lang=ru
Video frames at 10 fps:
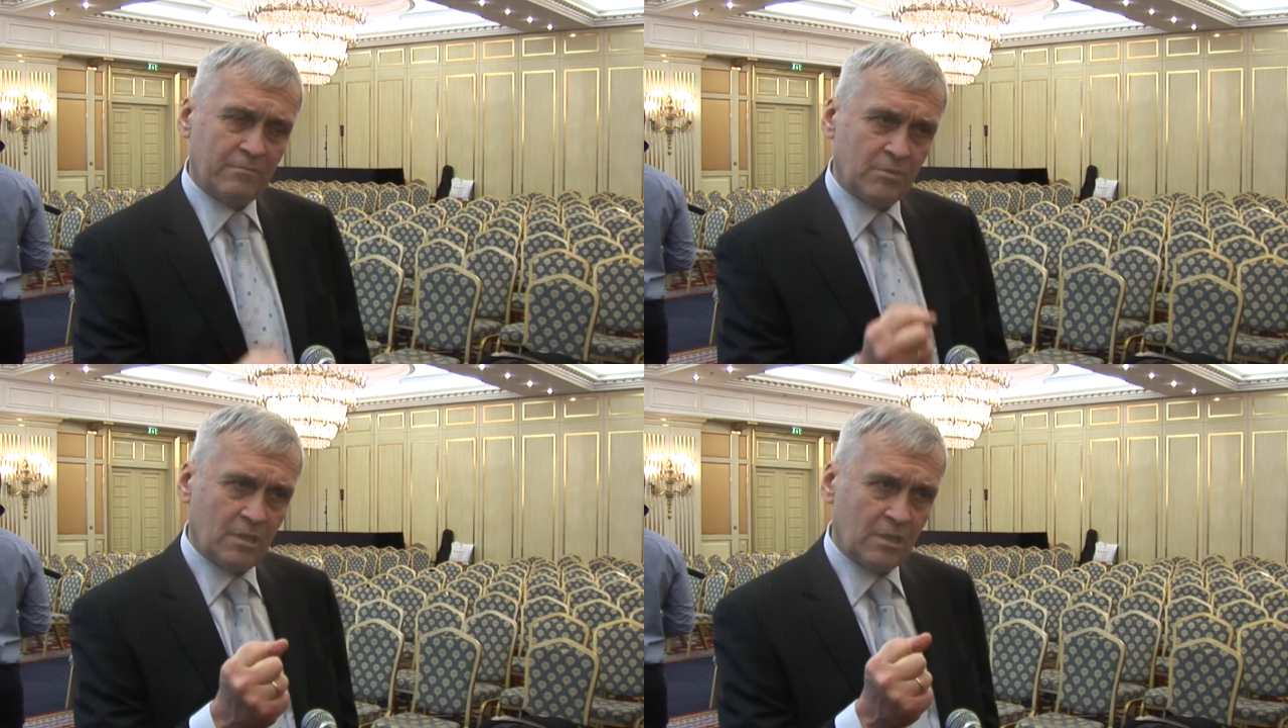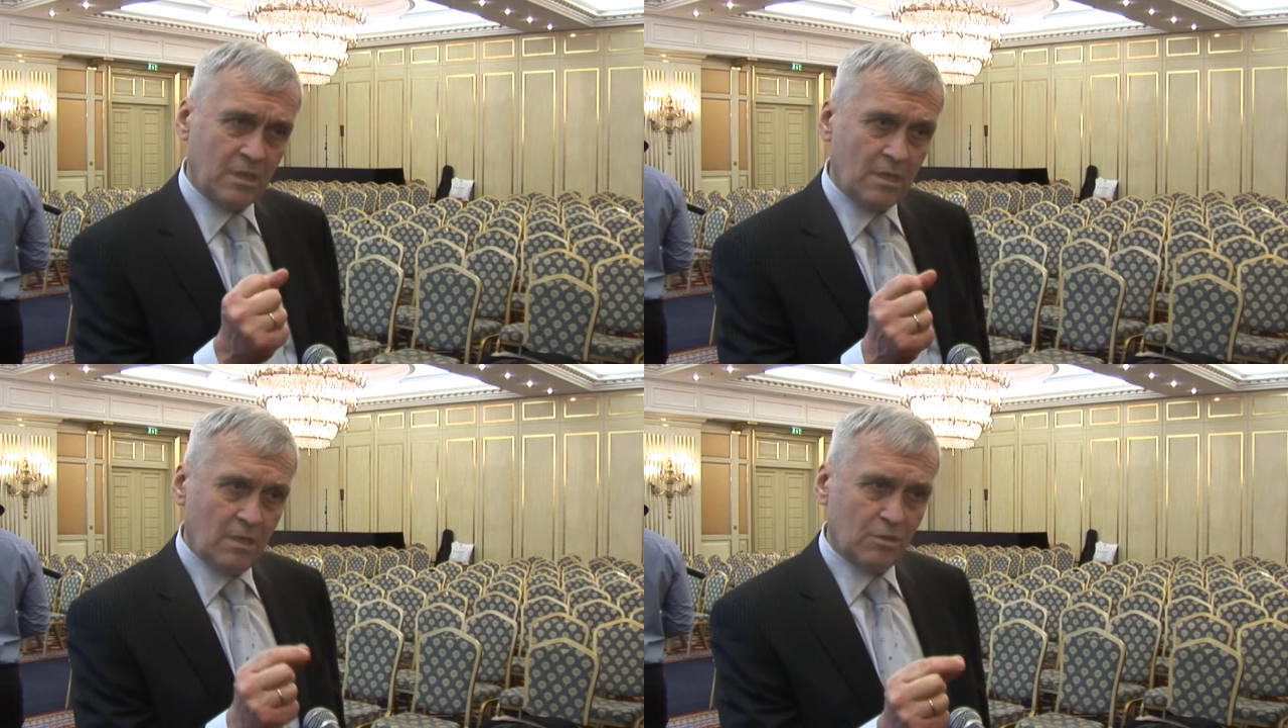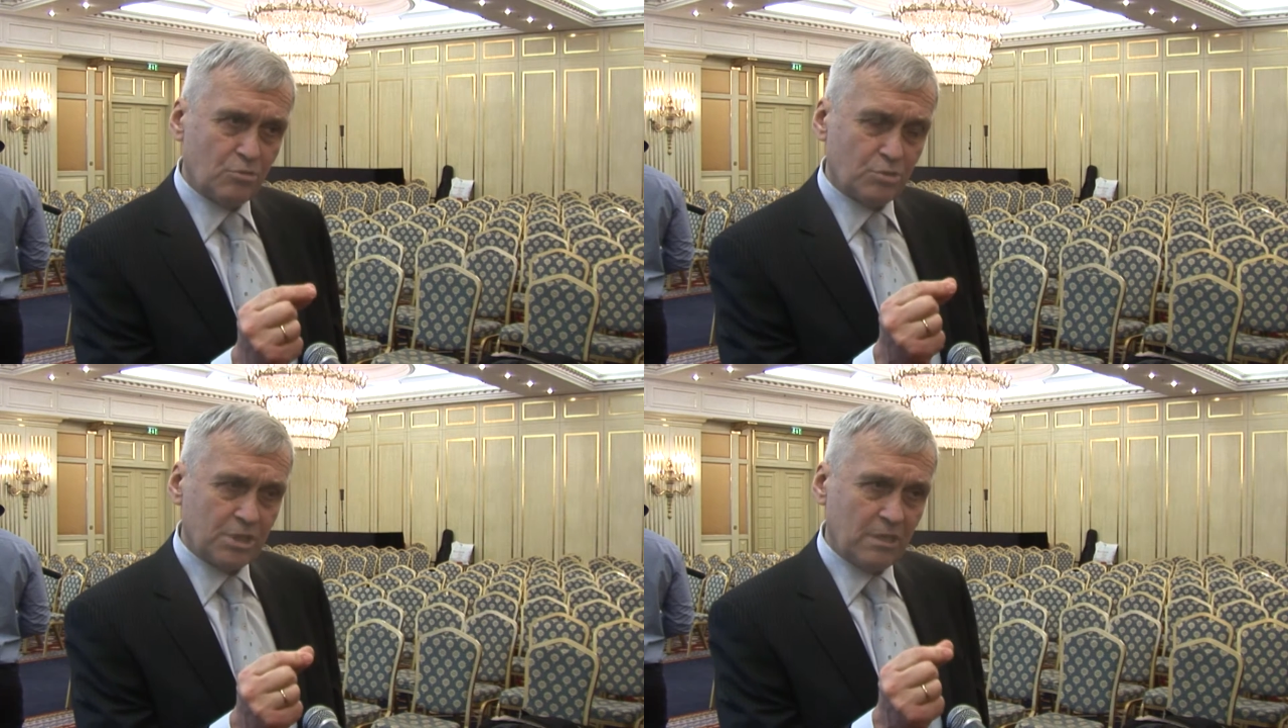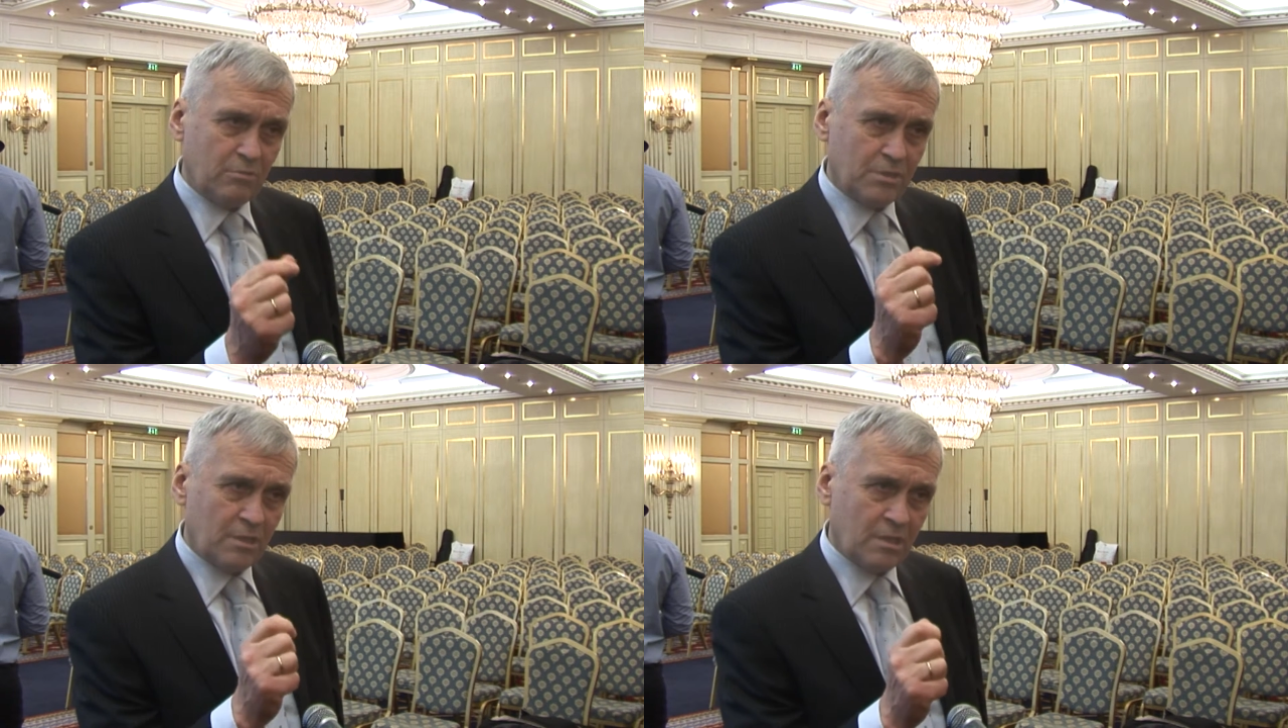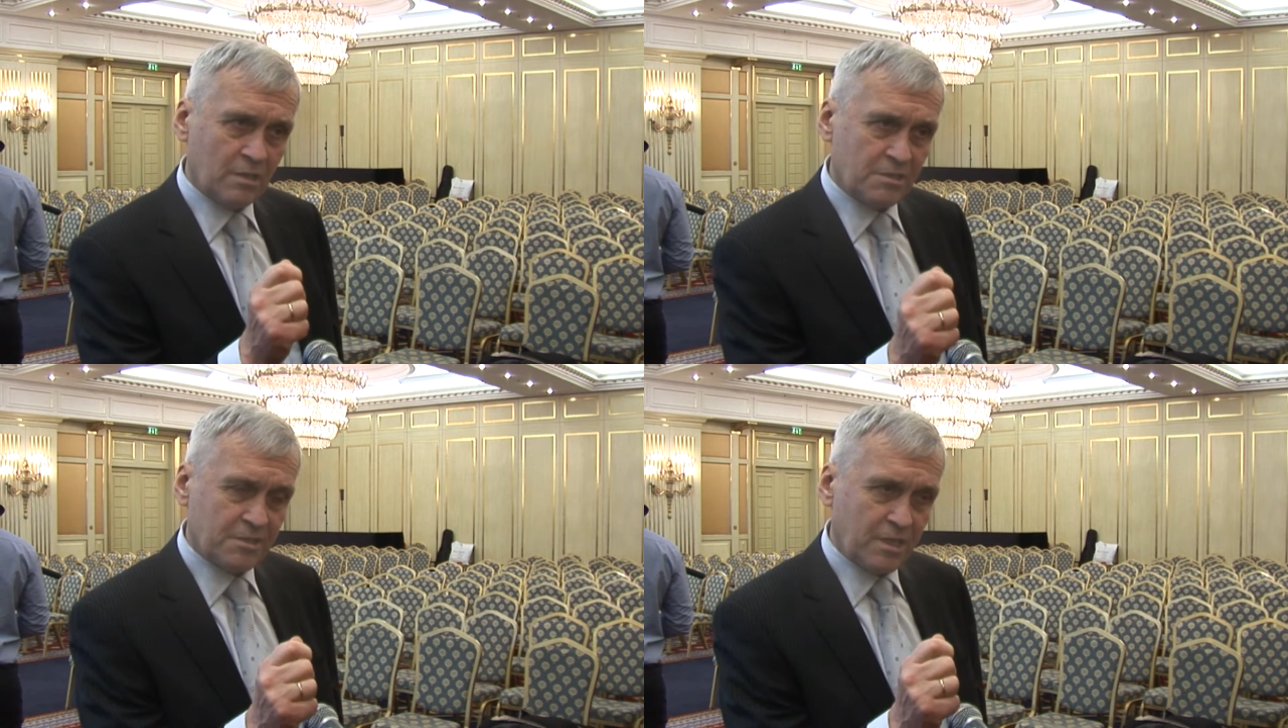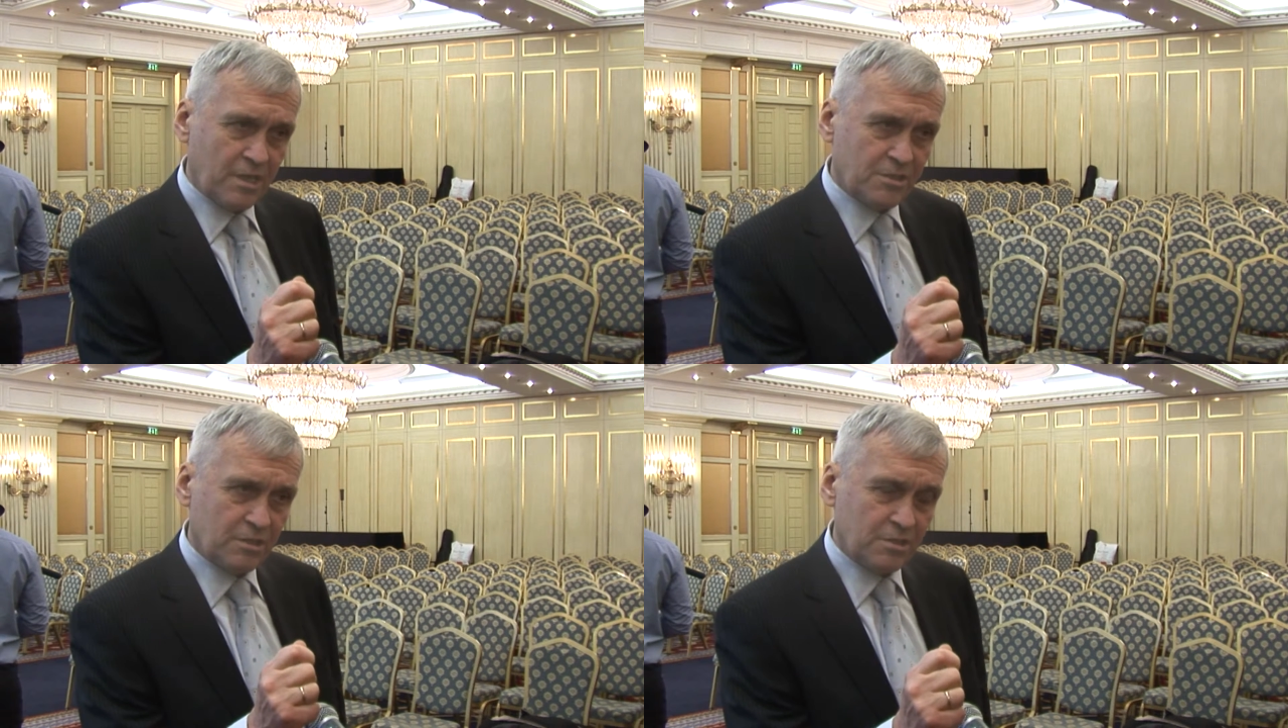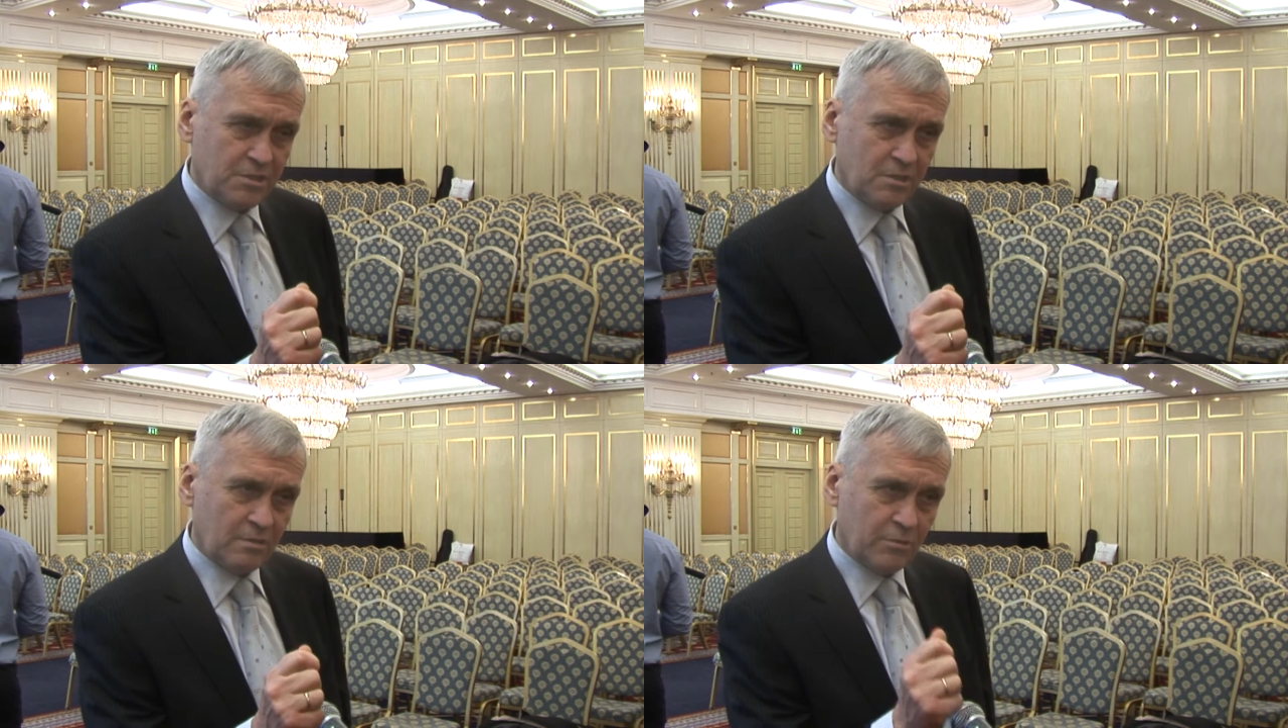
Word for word: Вот она душа, вот она настоящая сила,